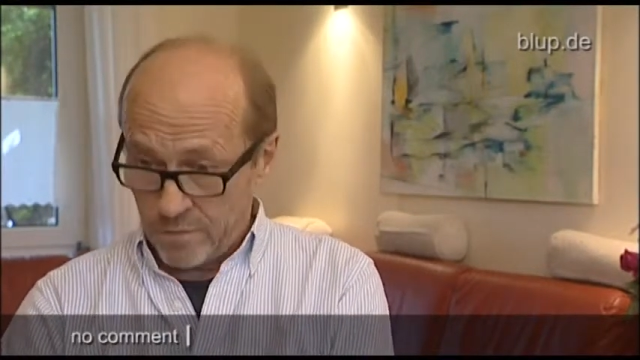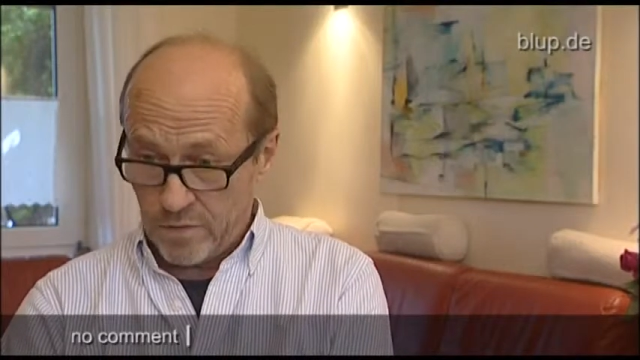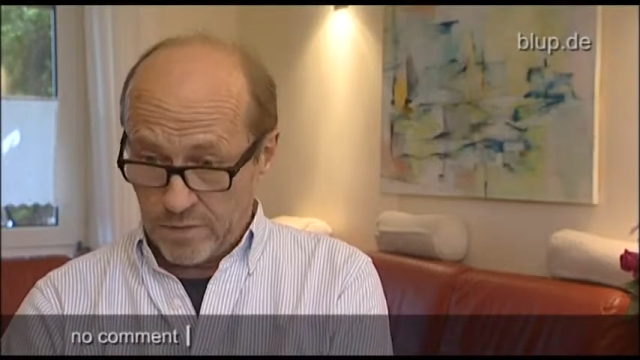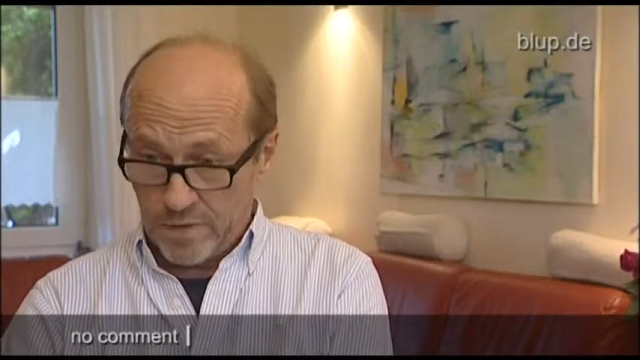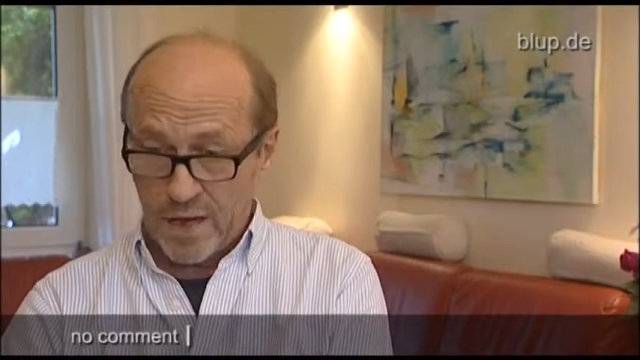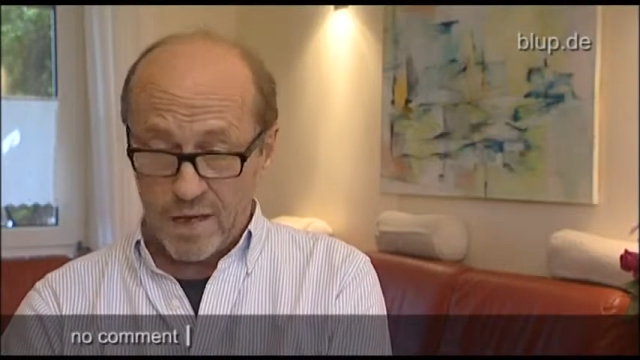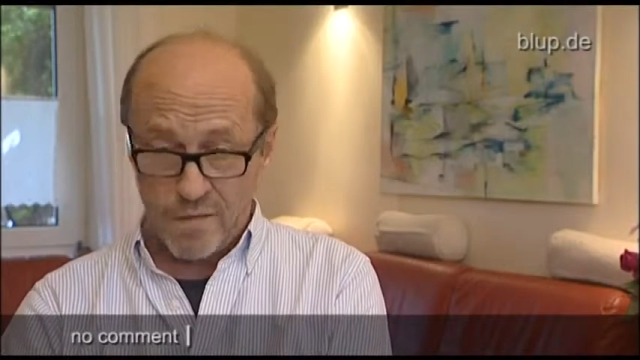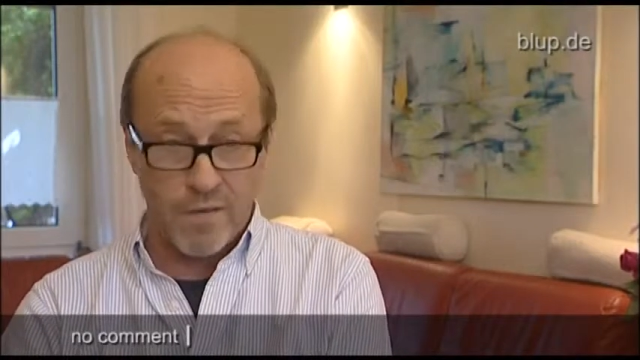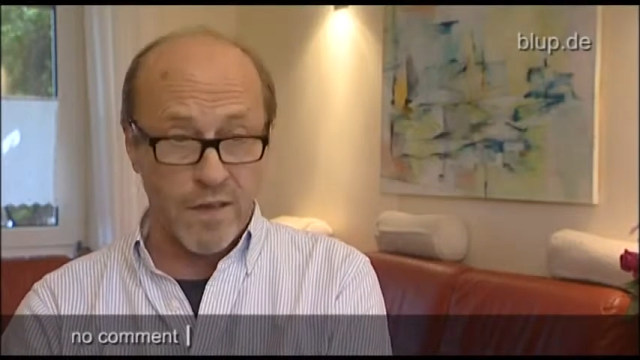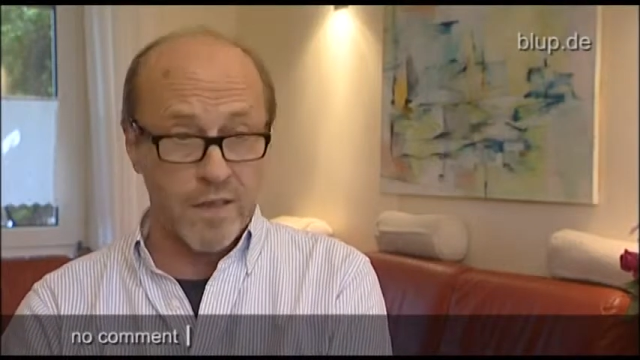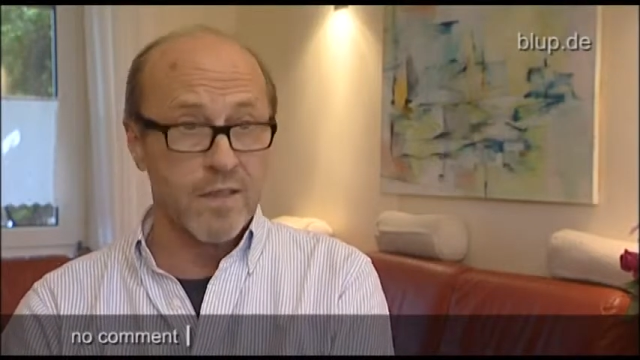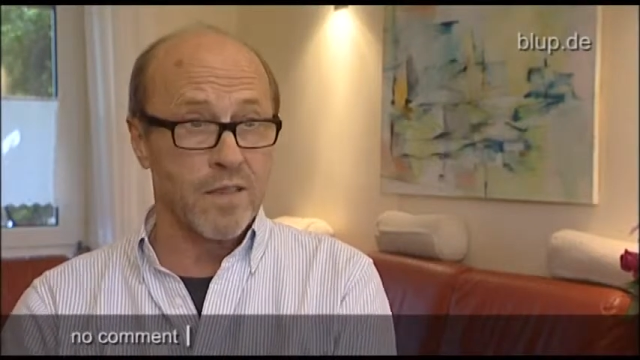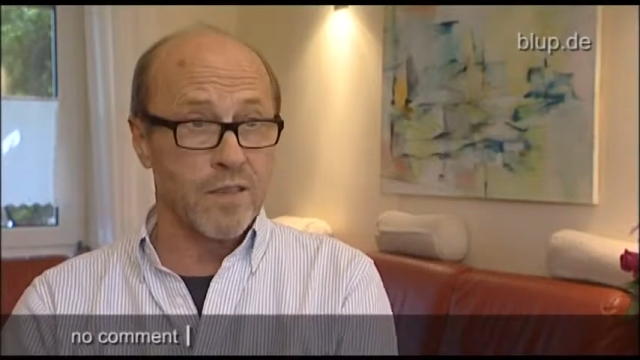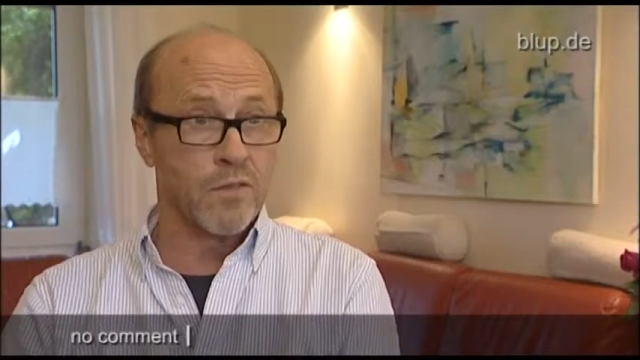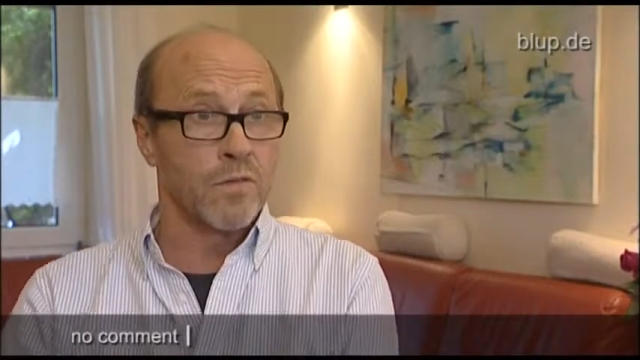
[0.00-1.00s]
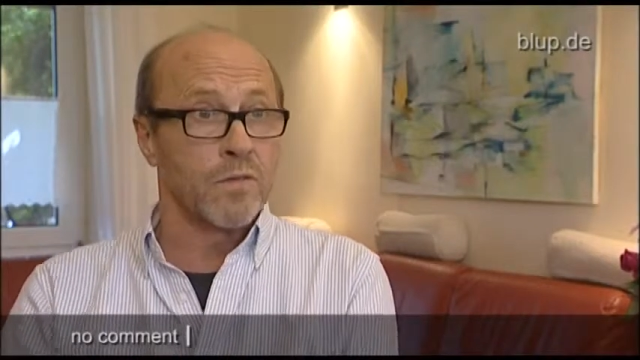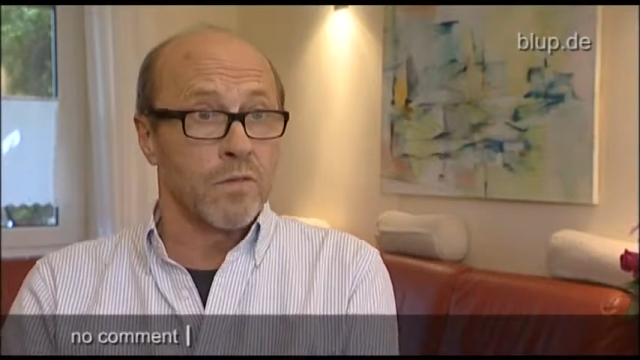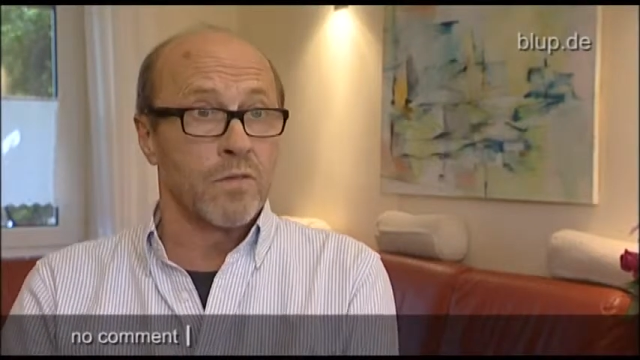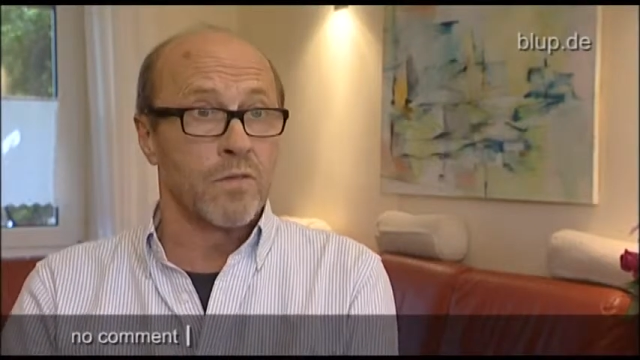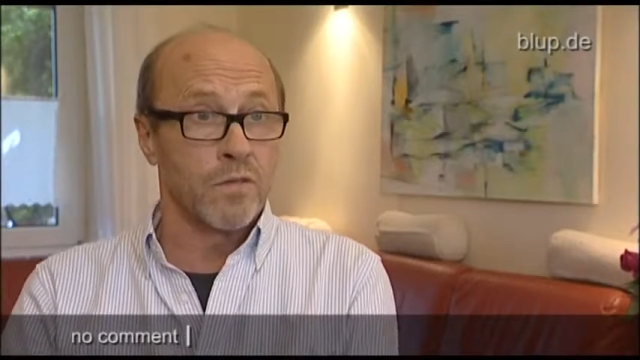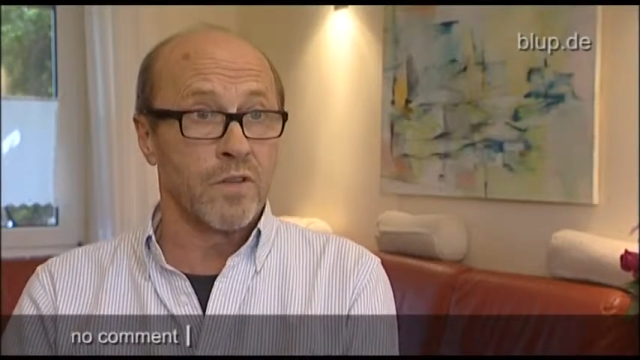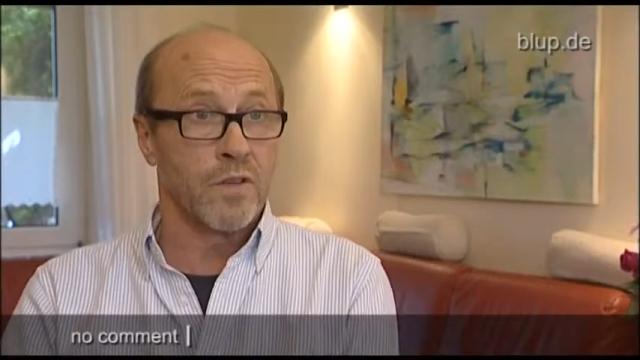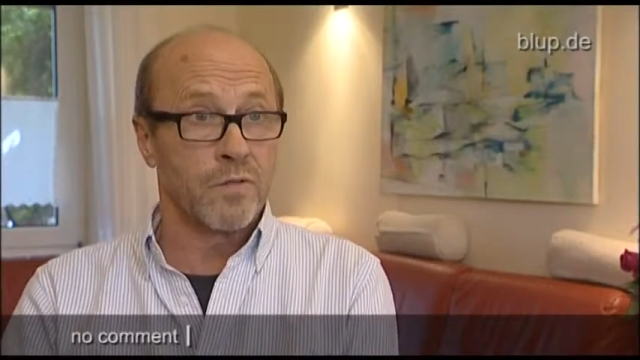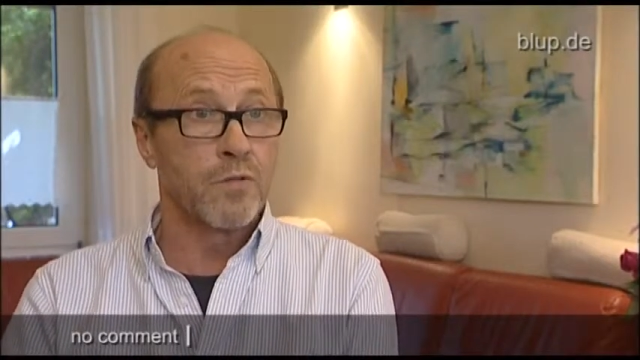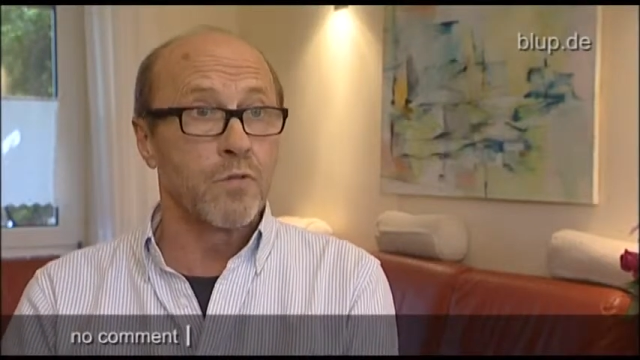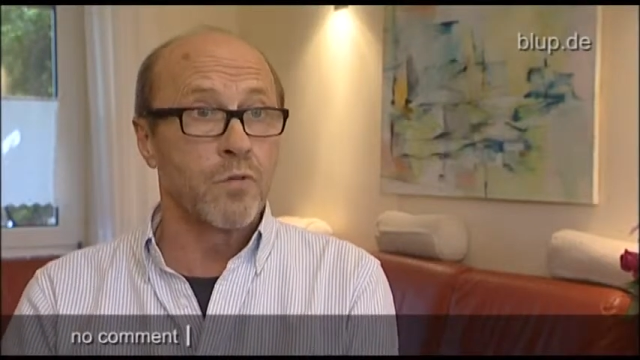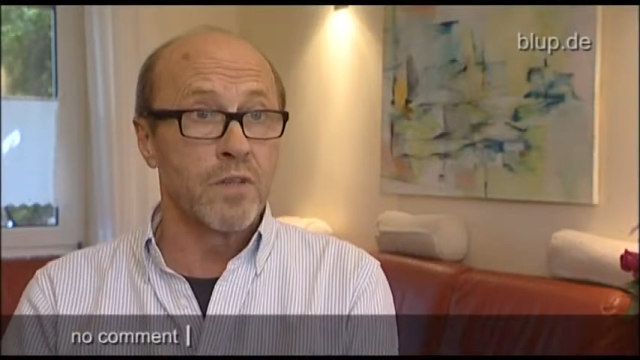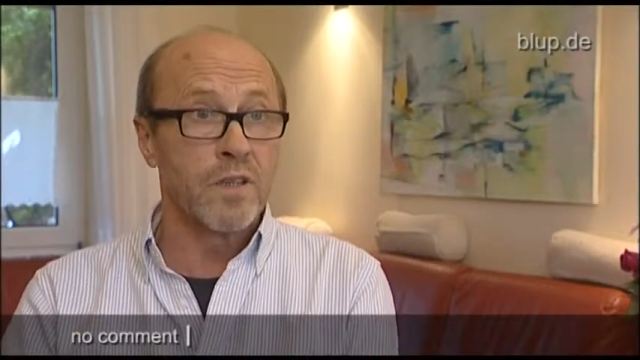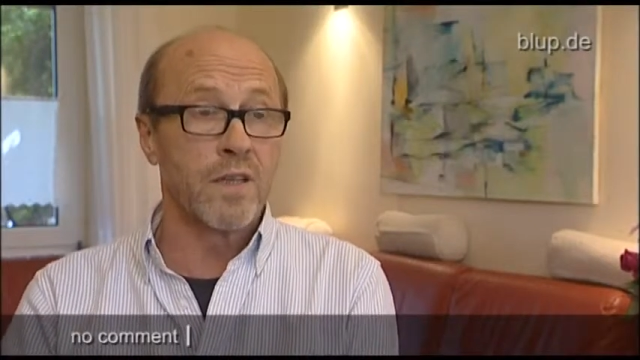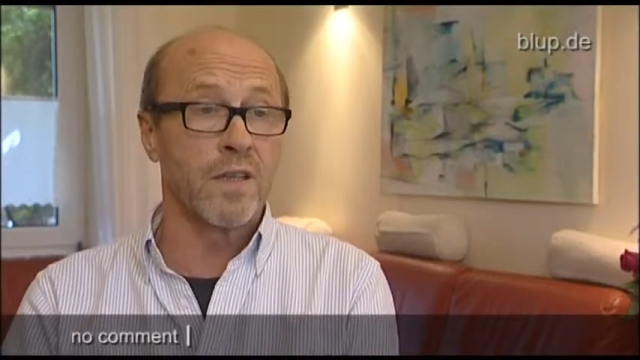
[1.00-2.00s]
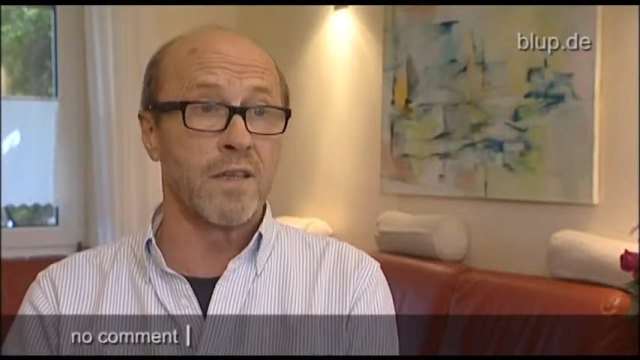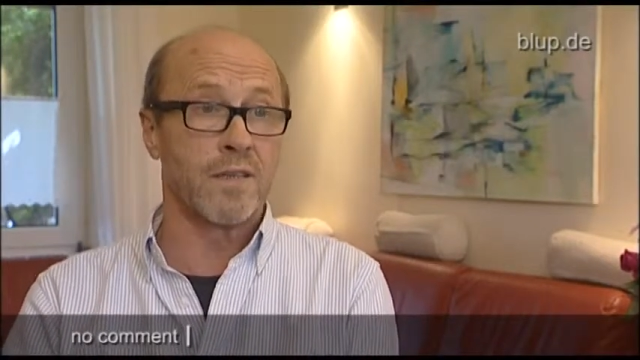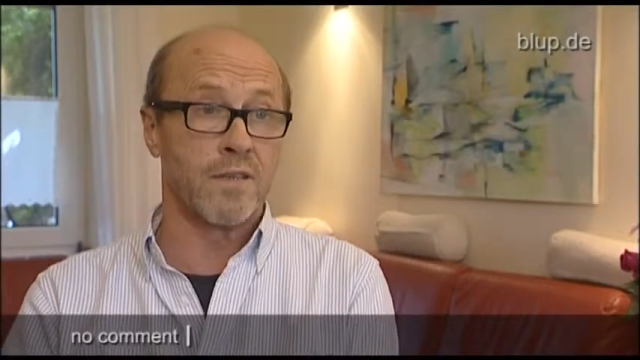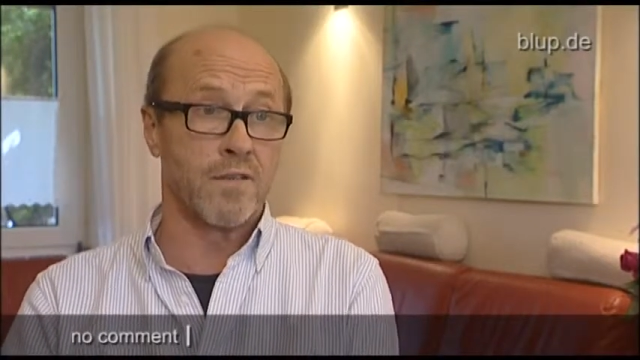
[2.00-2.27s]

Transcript: Nachweislich unsere Flugtickets,